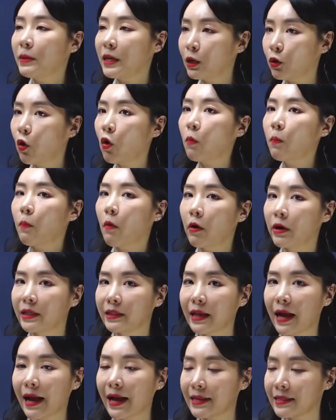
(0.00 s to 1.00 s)
비록
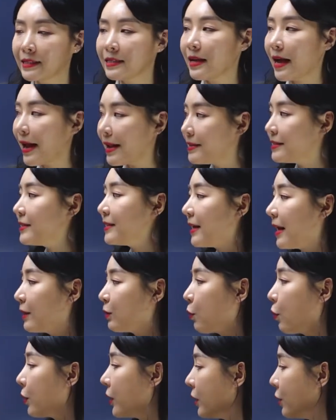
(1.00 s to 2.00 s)
뭐인다
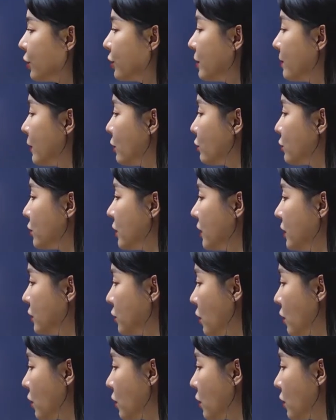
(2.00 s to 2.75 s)
할지라도 이런 의미로 쓰이는